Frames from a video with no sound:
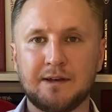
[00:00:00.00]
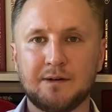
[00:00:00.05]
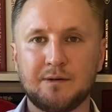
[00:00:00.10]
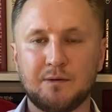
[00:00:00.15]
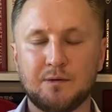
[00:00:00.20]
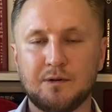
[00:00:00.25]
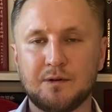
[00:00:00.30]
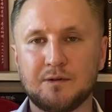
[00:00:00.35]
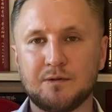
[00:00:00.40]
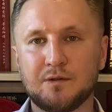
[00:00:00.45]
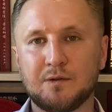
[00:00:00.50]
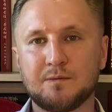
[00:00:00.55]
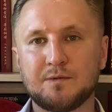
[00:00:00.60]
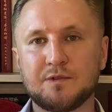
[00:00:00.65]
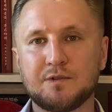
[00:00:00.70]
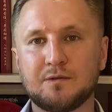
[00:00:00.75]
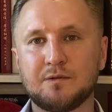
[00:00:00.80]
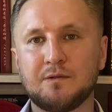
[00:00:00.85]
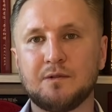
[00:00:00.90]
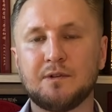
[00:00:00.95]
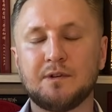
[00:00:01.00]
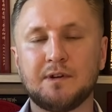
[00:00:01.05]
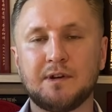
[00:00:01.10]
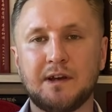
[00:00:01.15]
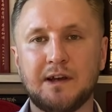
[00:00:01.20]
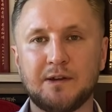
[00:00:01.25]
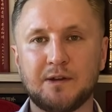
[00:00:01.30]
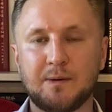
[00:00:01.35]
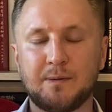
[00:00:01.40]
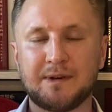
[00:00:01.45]
о том, что
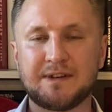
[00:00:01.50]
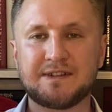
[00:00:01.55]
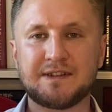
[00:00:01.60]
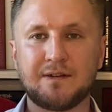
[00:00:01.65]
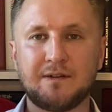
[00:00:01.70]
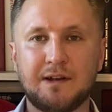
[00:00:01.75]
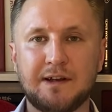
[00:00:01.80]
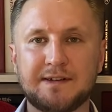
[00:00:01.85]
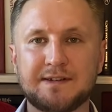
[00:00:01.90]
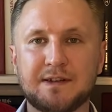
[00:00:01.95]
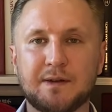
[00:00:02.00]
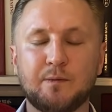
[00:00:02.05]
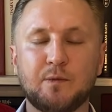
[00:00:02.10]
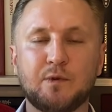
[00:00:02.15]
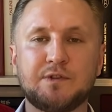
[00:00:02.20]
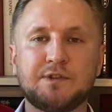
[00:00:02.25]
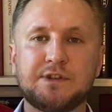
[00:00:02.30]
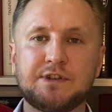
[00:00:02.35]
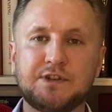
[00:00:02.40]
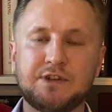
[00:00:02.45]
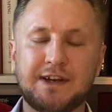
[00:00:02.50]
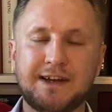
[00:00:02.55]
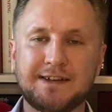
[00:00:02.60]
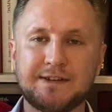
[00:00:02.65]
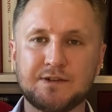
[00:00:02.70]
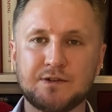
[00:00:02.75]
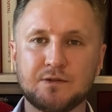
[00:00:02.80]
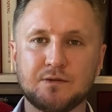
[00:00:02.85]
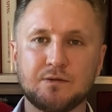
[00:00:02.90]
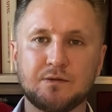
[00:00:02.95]
она представляет собой
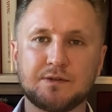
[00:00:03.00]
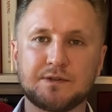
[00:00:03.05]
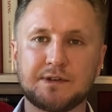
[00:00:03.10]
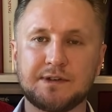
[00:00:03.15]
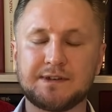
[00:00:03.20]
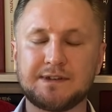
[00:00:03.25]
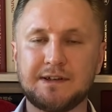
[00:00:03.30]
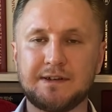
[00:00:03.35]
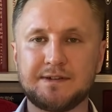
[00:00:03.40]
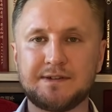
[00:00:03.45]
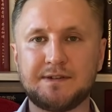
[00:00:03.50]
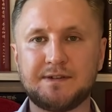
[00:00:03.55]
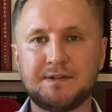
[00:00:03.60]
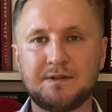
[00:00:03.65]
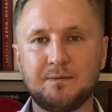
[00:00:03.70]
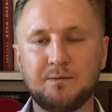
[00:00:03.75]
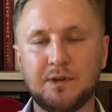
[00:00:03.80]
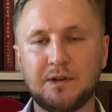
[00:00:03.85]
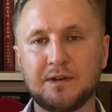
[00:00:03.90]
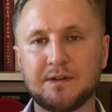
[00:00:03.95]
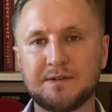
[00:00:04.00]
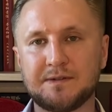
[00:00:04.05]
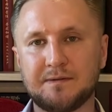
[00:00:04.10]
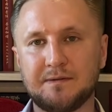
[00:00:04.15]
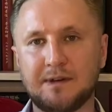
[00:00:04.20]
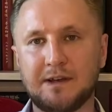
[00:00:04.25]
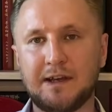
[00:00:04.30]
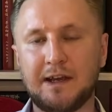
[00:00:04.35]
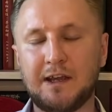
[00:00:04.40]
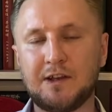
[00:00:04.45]
сейчас, что сказал Си Цзиньпин на
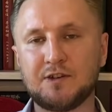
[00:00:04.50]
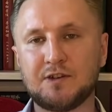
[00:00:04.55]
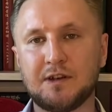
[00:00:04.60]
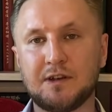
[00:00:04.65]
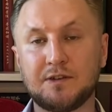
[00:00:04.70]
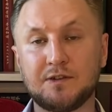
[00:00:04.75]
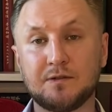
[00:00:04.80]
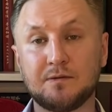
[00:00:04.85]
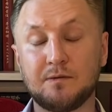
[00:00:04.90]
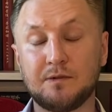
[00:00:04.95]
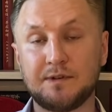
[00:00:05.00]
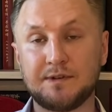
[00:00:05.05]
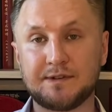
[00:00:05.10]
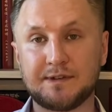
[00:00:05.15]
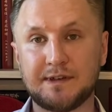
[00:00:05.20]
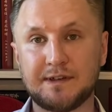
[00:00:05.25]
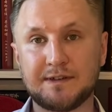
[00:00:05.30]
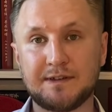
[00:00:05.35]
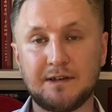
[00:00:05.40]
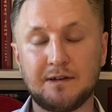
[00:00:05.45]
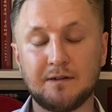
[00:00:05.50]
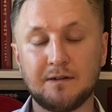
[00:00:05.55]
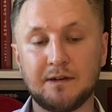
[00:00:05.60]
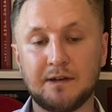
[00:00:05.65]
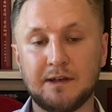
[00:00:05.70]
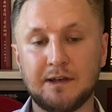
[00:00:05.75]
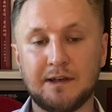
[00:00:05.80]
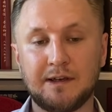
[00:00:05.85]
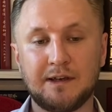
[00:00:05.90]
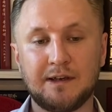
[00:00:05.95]
своей речи, а чего не сказал,
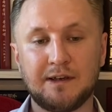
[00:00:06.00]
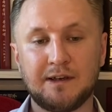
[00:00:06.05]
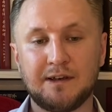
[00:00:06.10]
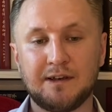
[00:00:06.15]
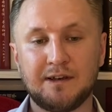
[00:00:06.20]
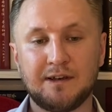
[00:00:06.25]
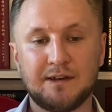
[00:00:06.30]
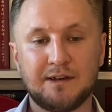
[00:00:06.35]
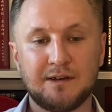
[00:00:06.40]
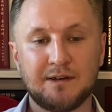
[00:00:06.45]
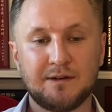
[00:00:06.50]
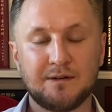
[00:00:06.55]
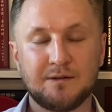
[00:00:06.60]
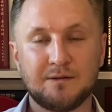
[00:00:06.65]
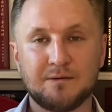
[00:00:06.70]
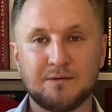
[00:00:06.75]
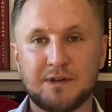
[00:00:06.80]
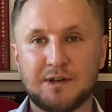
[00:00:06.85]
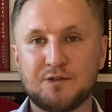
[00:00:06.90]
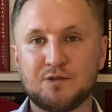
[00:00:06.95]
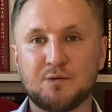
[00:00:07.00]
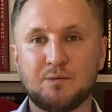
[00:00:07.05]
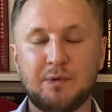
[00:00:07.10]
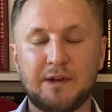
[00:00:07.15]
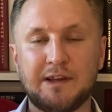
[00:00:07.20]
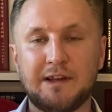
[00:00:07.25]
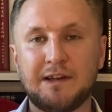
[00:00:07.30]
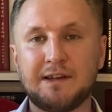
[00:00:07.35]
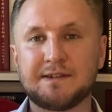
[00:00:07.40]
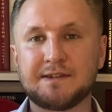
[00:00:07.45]
хочу
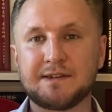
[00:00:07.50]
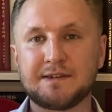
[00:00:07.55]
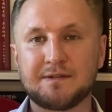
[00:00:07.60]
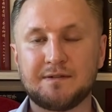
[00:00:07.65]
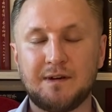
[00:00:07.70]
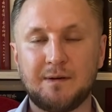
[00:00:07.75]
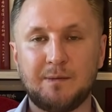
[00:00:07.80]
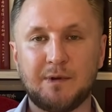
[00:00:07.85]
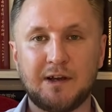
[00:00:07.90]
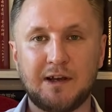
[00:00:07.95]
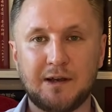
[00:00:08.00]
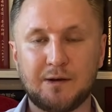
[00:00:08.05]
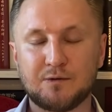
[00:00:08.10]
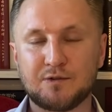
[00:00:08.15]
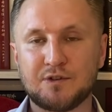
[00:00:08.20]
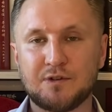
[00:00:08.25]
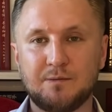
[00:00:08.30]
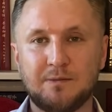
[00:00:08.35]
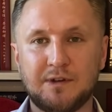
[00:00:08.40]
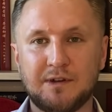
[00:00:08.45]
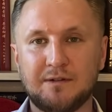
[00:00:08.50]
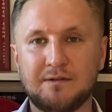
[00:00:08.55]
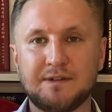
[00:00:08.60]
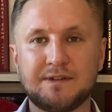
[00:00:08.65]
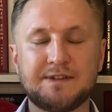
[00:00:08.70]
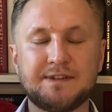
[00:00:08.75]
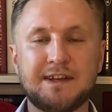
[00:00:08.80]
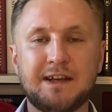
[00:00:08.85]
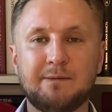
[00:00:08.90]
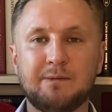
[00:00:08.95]
поделиться с вами хорошими
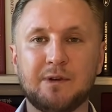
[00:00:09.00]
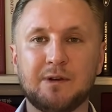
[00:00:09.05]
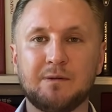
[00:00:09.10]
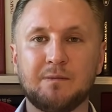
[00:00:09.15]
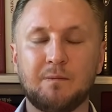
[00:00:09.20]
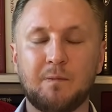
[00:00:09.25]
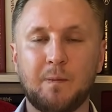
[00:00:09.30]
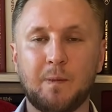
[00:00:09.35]
новостями